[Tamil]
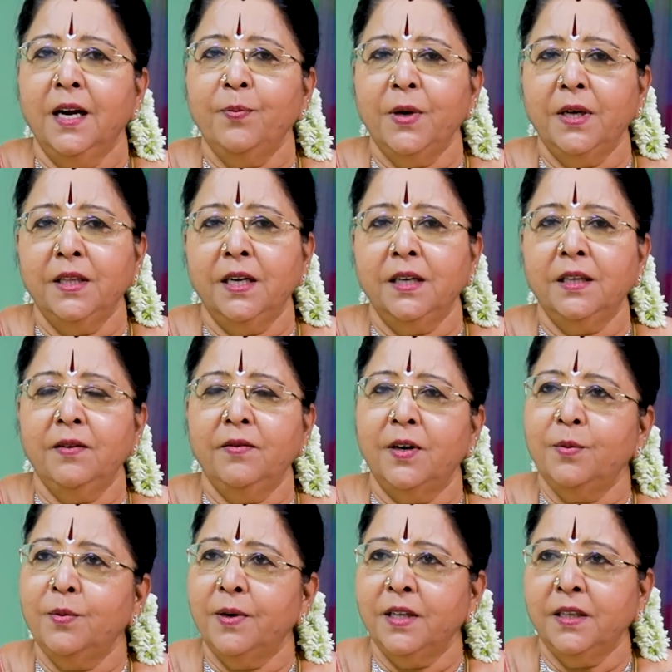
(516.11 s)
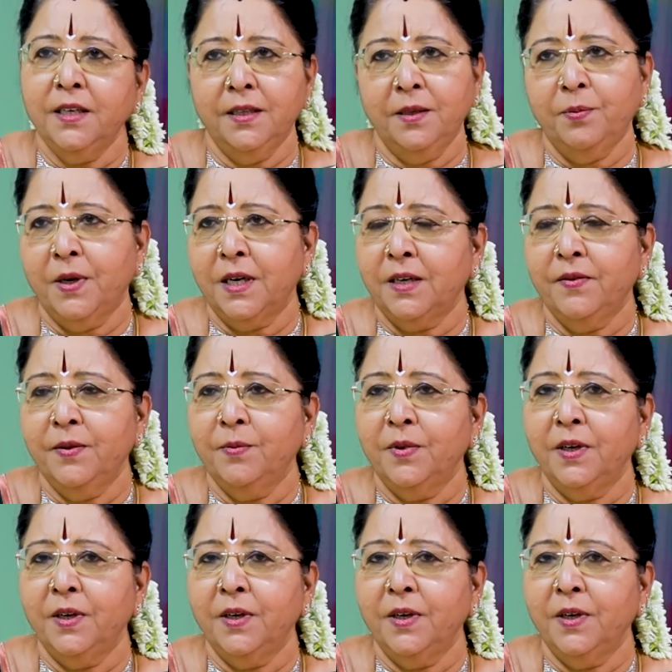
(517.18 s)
அப்போ அந்த இடத்துல வருமானத்தை எதிர்பார்க்கவே